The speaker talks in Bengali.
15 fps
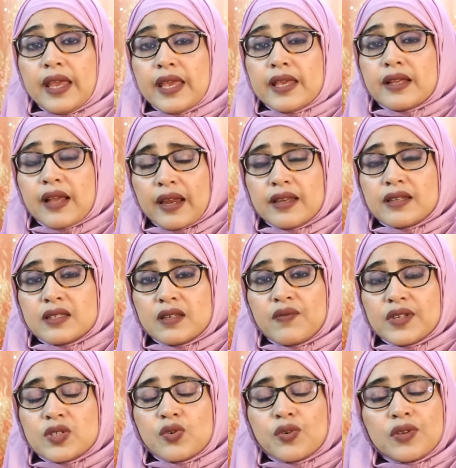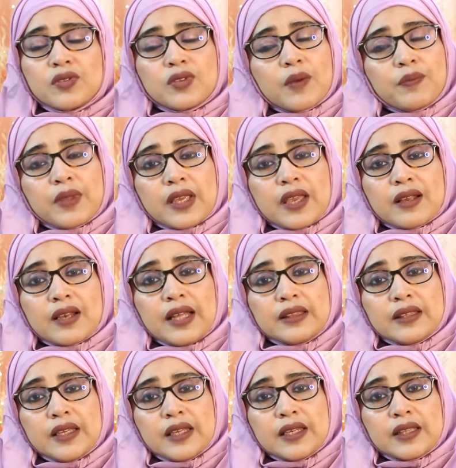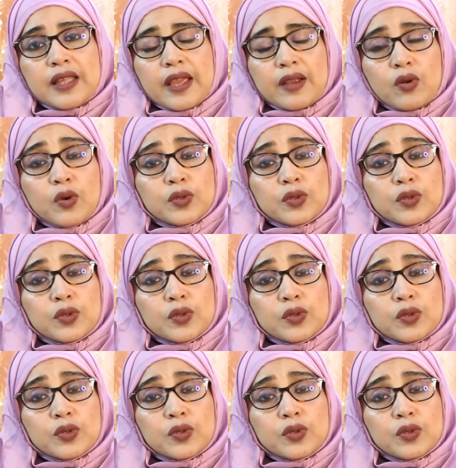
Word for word: এই কানেক্টিভিটিও কিন্তু আপনাকে ক্লান্তি এনে দেয়